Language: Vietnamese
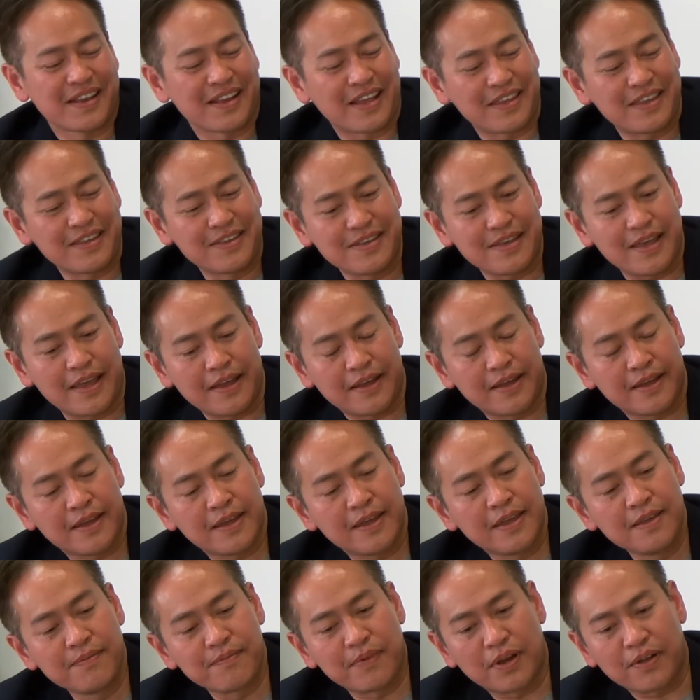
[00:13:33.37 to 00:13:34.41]
tại vì như vậy
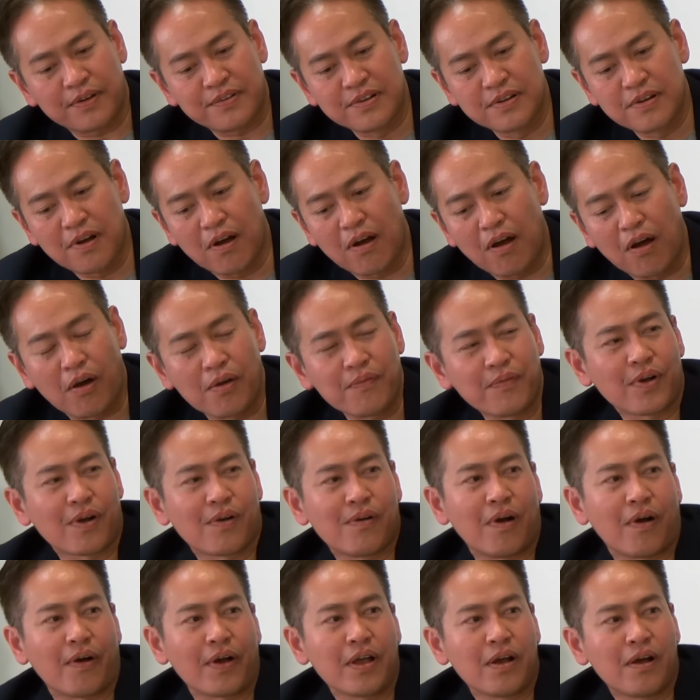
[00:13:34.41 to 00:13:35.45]
khi mà luật sư họ hỏi một
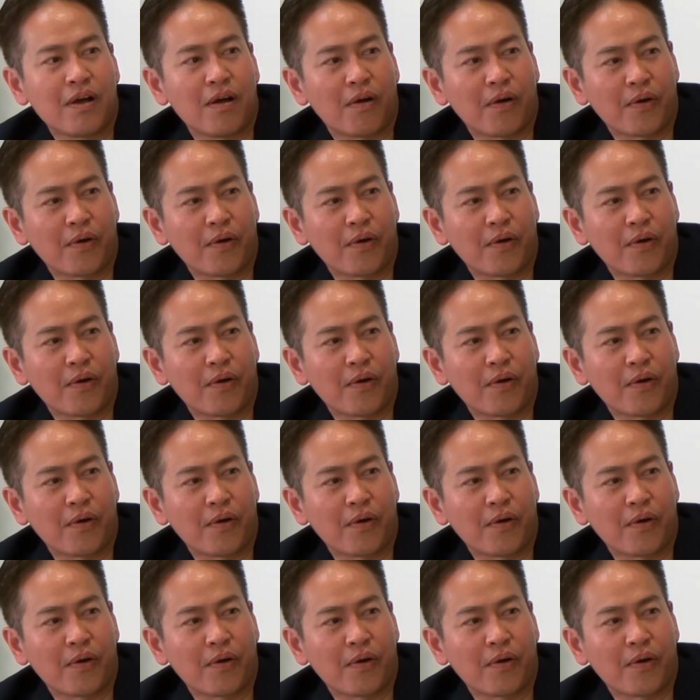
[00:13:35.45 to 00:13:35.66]
câu hỏi họ